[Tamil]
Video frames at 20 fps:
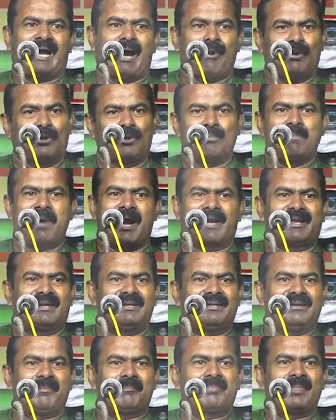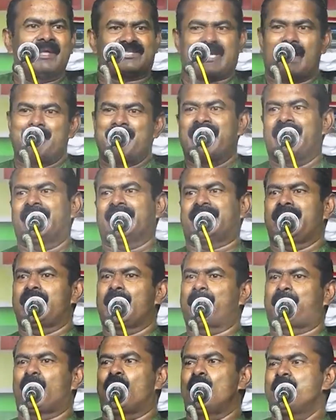அது ஒரு மாடல் சமையலுக்கு
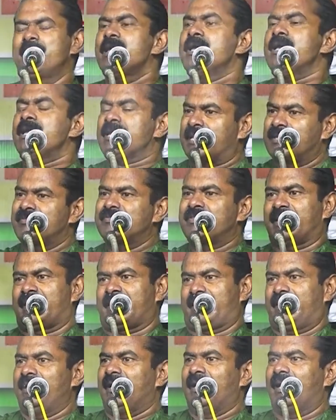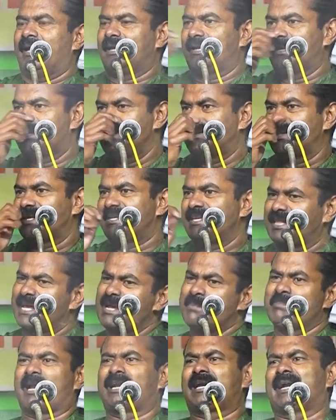எப்பவுமே இந்த இந்த
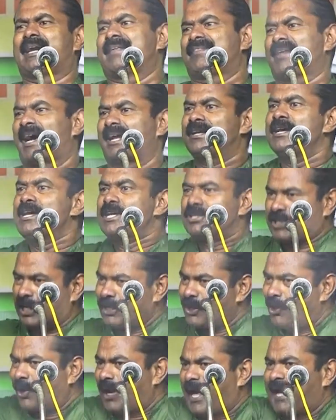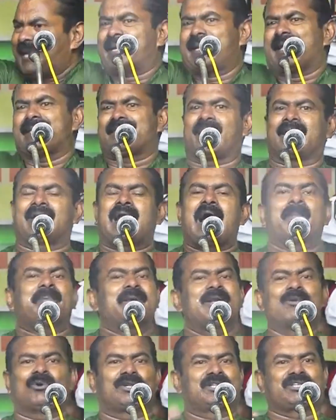இதயம் நல்லெண்ணெய் தான் சனோலா எண்ணெய் தான்
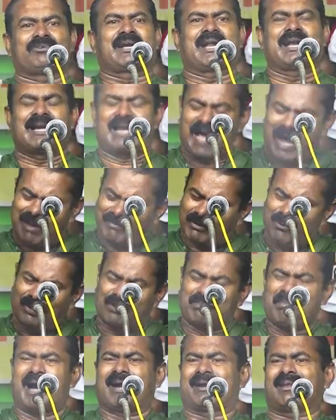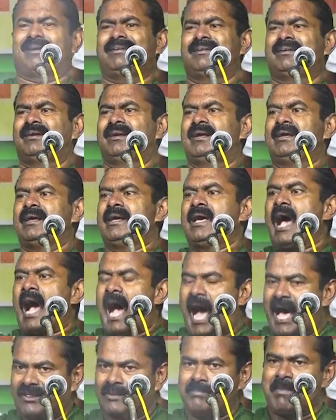அப்படின்னு ஒருத்தி வரால அவ ஒரு மாடல்
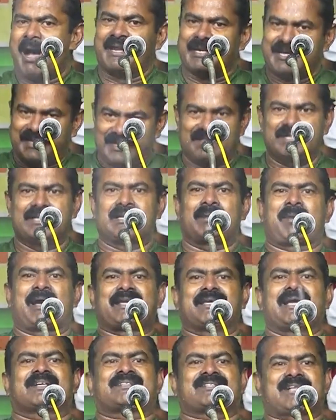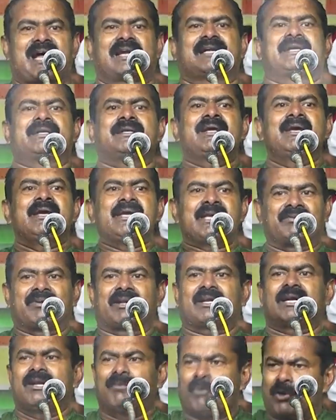அது மாதிரி இது நம்ம ஐயா ஸ்டாலின்
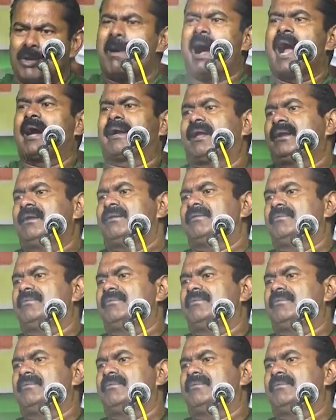இவர்கள் ஒரு மாடல்